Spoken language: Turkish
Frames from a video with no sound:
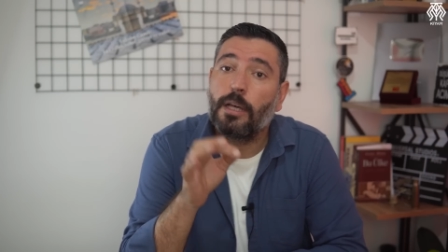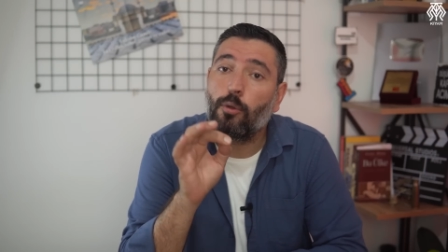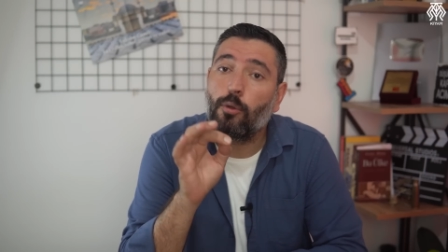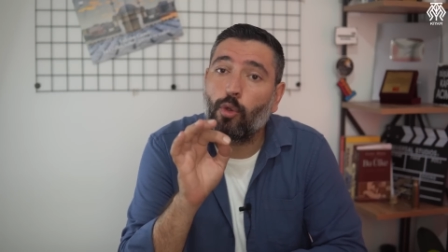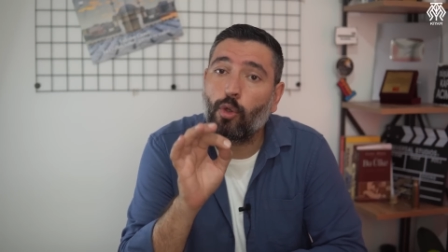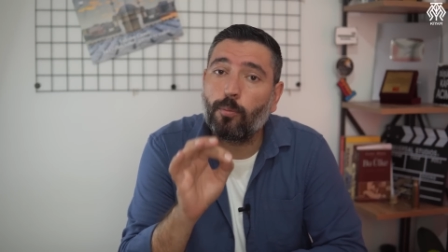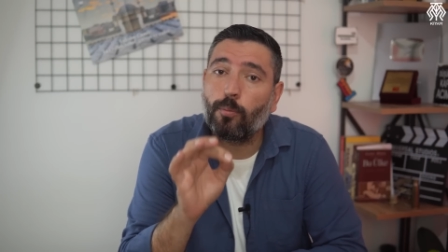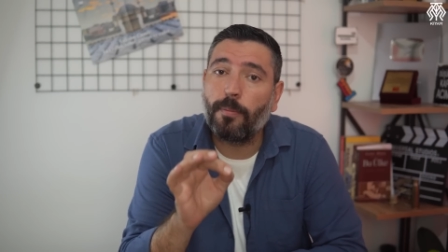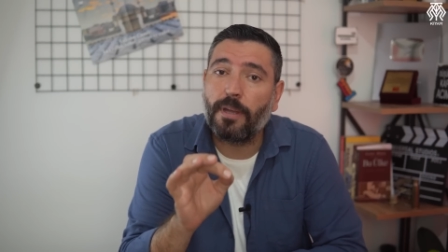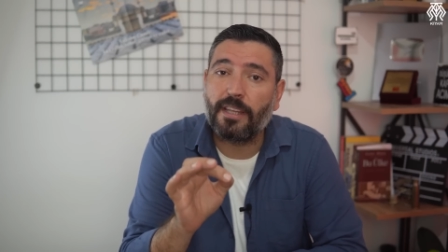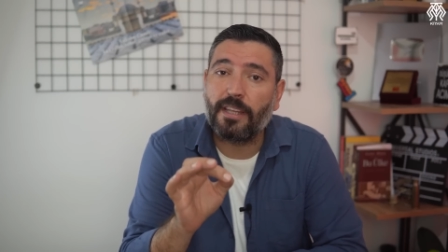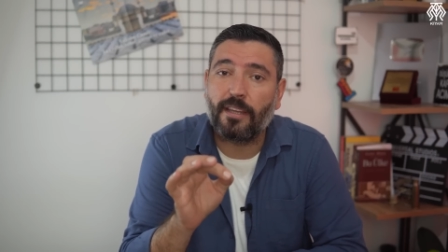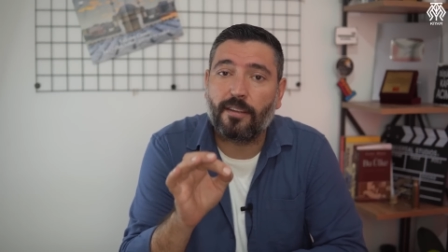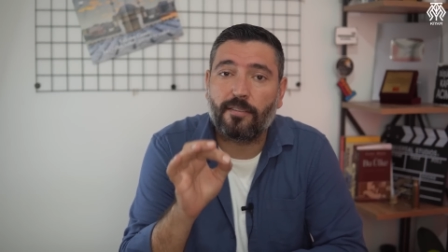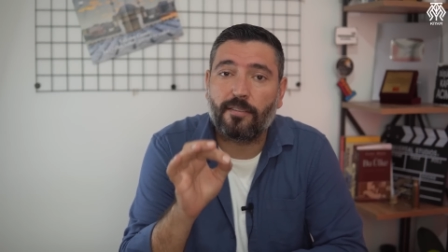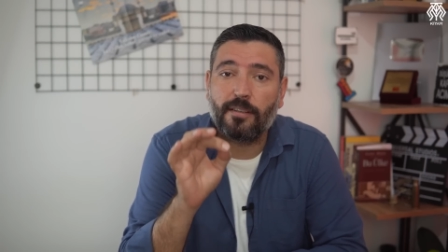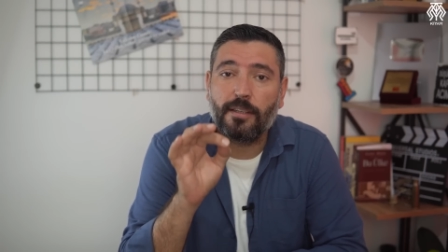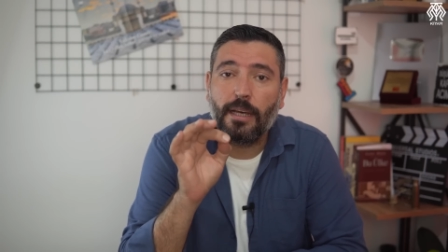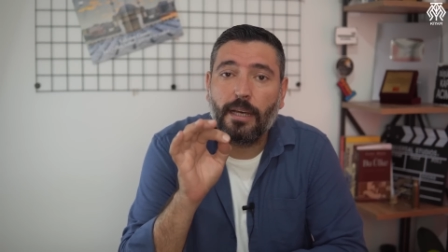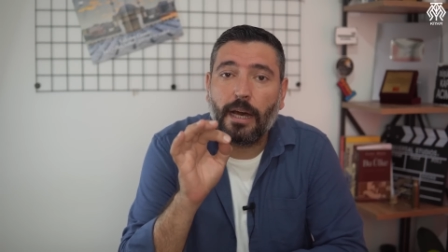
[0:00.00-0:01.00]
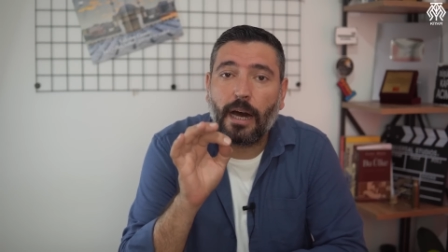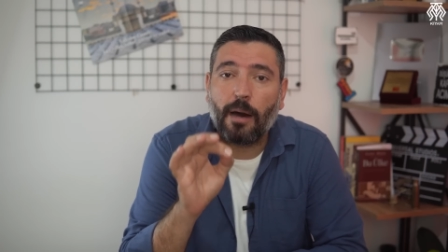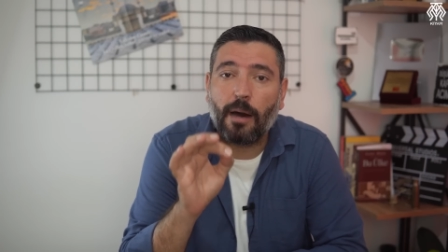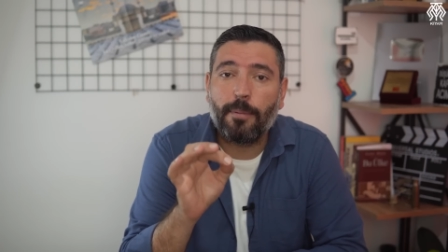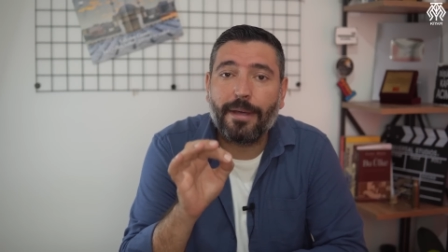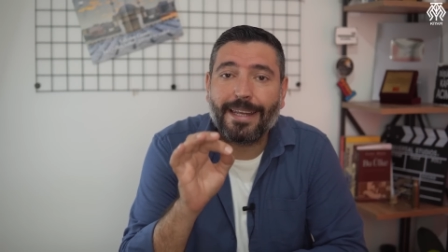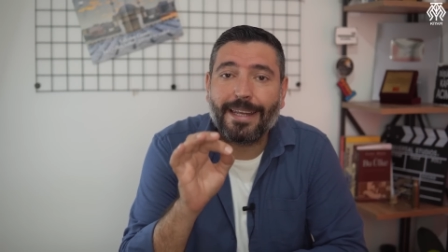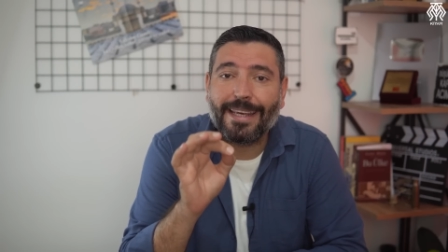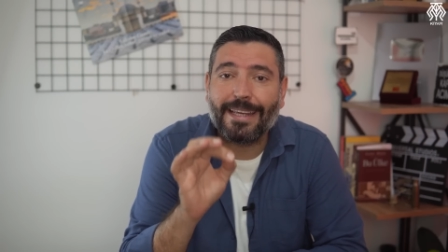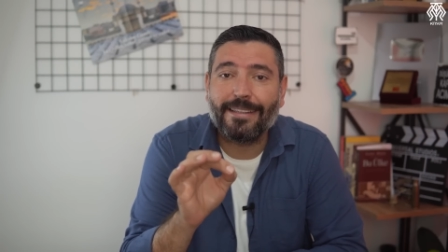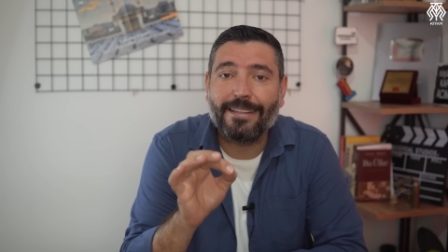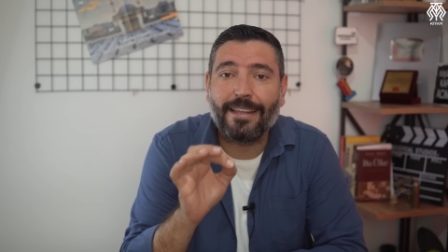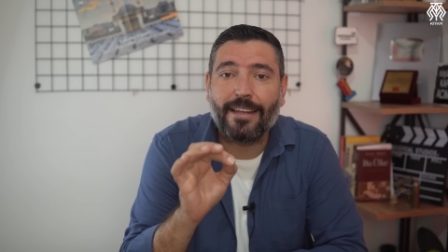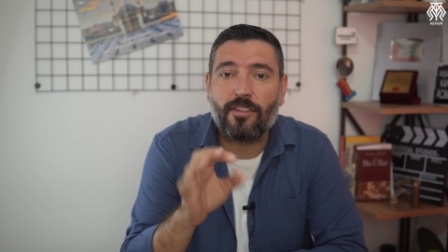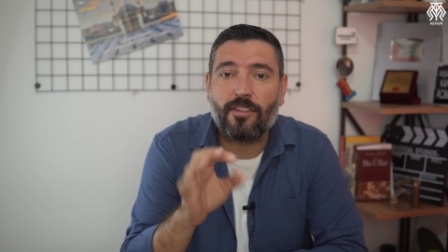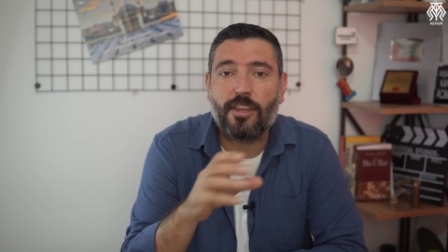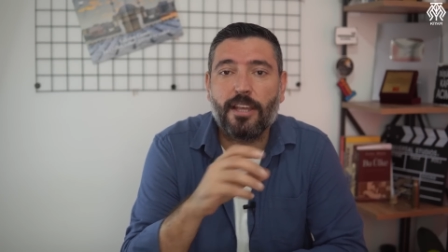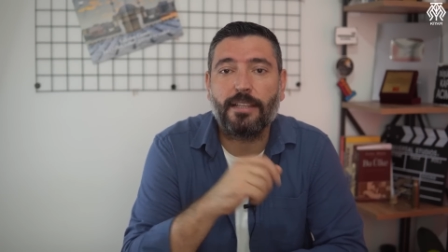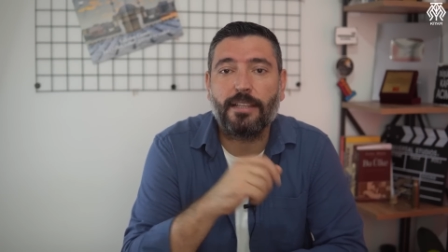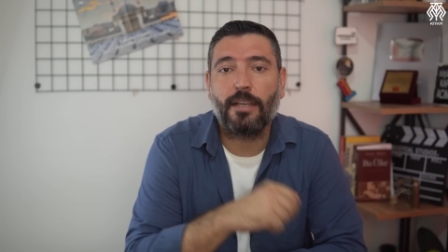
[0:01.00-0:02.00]
Türk medyası habere
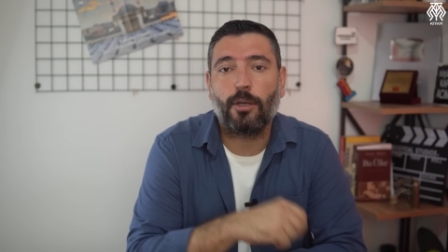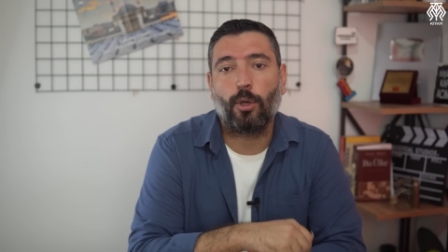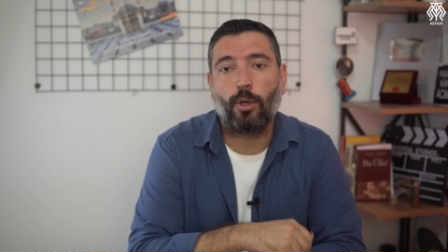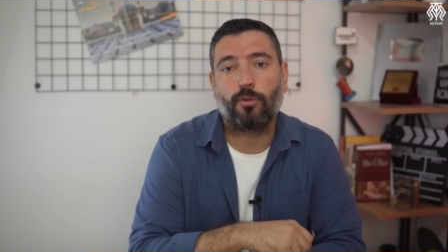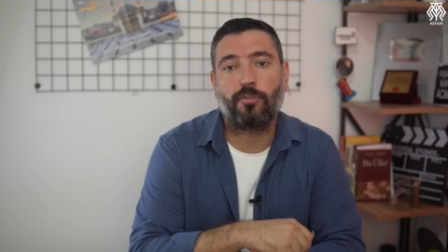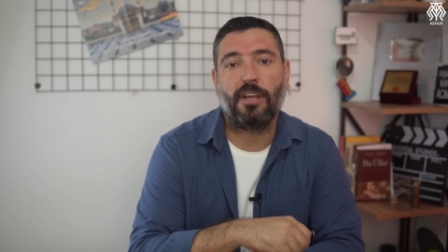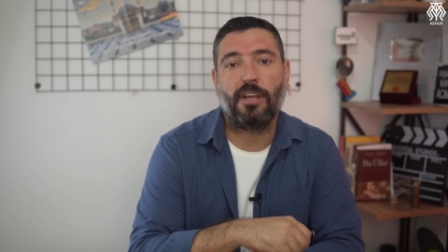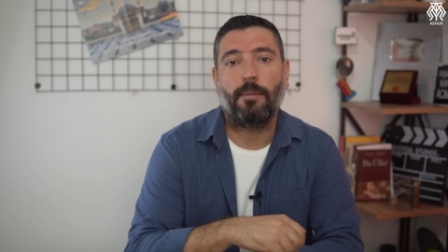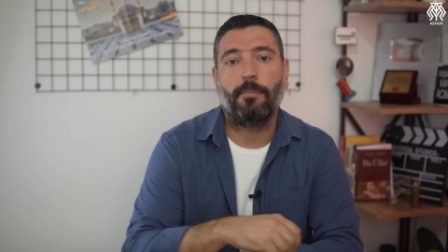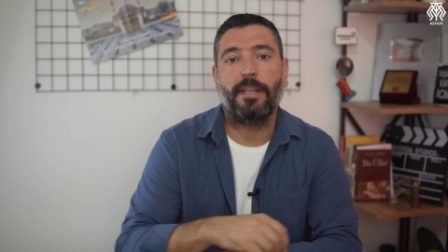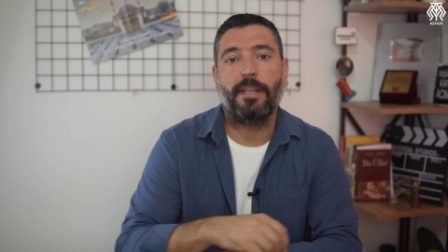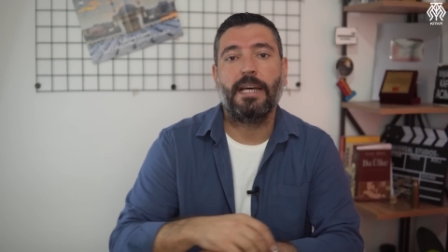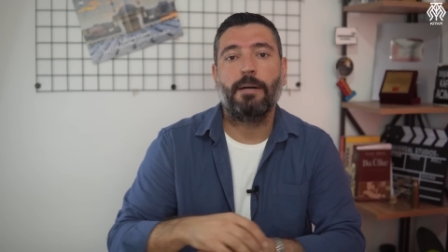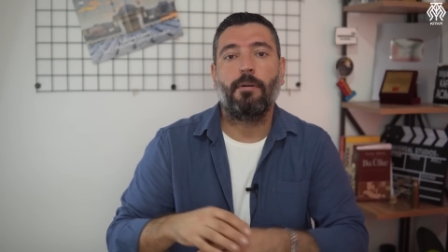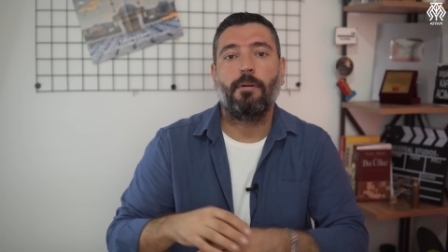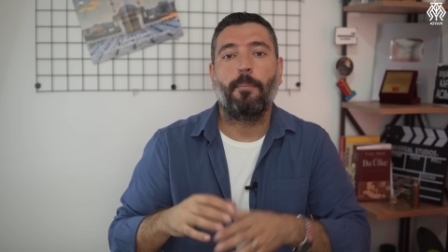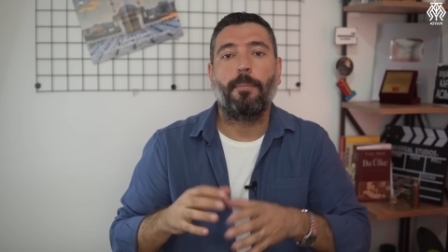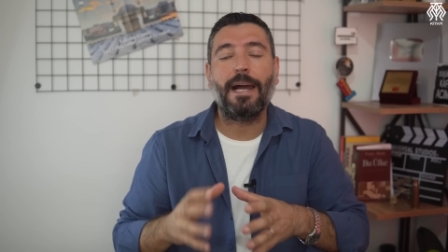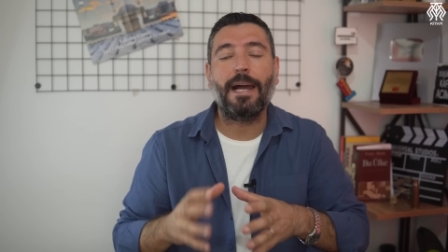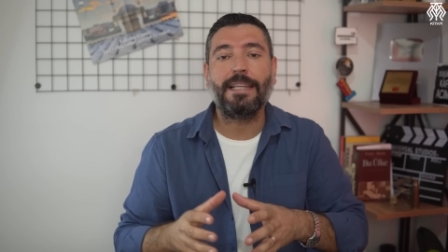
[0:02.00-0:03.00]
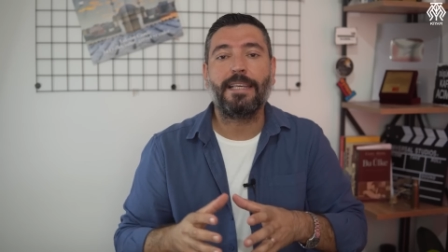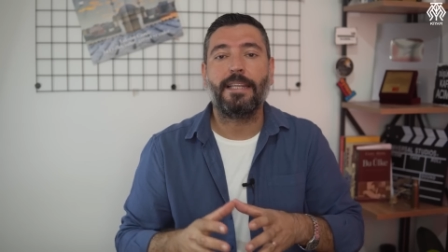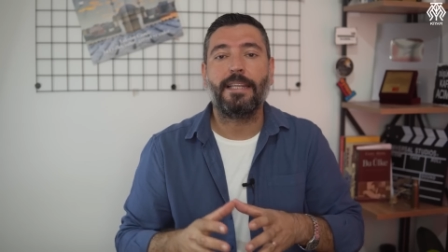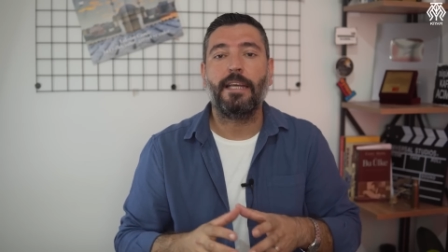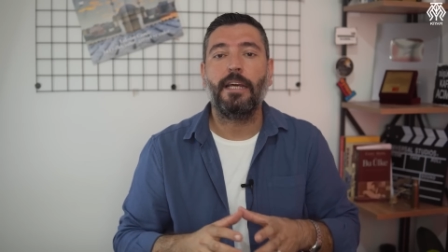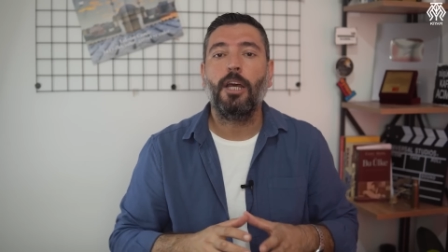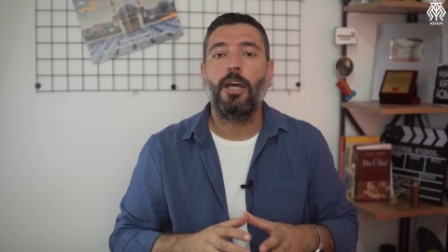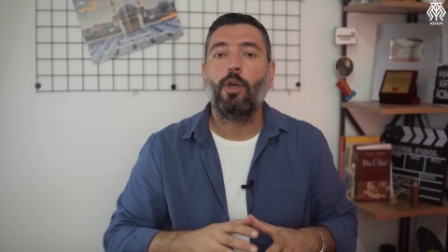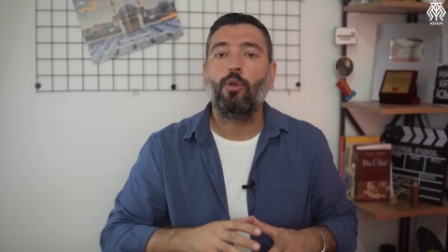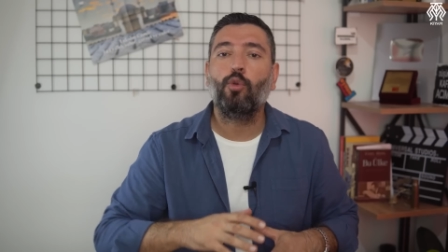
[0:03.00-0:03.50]
yeterince ilgi göstermedi ama belki de